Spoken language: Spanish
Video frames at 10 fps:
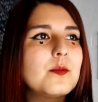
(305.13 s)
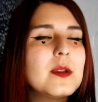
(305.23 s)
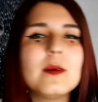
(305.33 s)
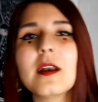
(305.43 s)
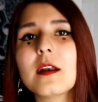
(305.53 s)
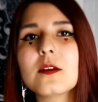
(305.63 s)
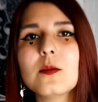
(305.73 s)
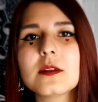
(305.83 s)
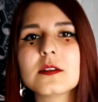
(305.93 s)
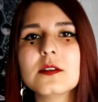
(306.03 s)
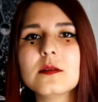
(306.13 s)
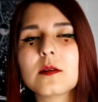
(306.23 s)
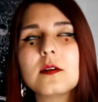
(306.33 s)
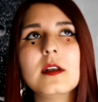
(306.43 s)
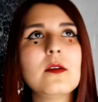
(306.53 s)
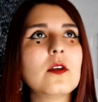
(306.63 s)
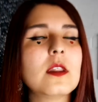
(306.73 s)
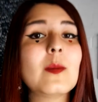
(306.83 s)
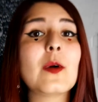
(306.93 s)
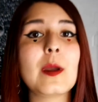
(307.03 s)
Primera recomendación, libros
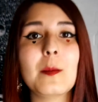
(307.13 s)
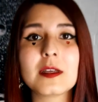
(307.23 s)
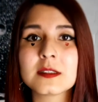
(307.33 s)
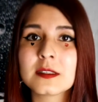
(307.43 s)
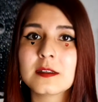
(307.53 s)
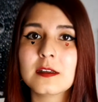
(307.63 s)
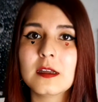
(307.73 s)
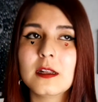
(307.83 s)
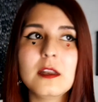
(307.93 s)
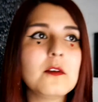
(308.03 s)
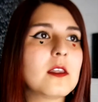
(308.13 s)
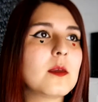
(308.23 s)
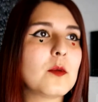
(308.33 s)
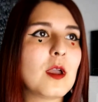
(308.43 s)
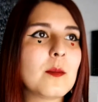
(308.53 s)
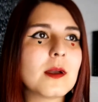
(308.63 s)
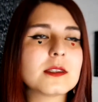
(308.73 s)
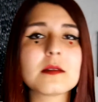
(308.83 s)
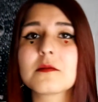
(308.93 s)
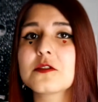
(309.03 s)
de poemas. Libros de
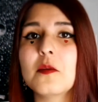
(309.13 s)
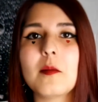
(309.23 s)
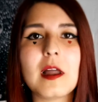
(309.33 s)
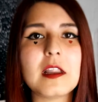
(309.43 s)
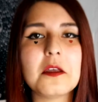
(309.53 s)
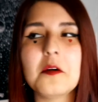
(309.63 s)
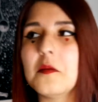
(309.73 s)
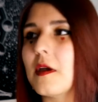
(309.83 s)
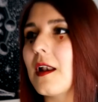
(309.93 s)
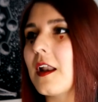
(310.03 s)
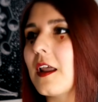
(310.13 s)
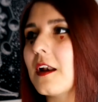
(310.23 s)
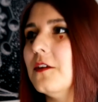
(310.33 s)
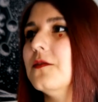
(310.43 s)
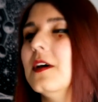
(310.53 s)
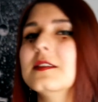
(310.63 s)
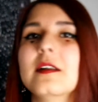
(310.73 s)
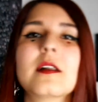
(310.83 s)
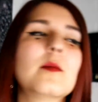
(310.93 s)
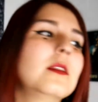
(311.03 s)
poemas son válidos, pueden leerlos
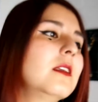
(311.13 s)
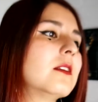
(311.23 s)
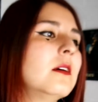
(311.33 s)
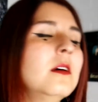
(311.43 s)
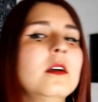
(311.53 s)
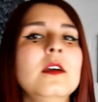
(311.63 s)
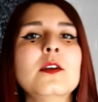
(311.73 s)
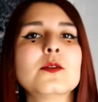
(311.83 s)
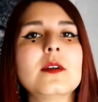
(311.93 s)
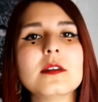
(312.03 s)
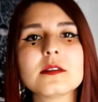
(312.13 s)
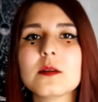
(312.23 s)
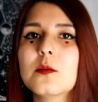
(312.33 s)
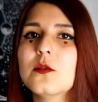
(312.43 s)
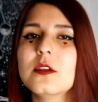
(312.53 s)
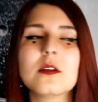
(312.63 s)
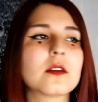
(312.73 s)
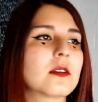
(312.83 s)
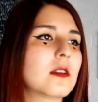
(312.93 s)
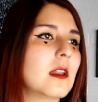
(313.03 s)
fácil, rapidito, suelen ser muy
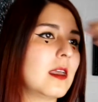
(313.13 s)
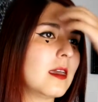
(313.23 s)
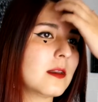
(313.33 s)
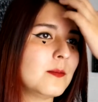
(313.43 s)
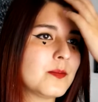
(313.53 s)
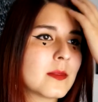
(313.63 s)
cortos de leer.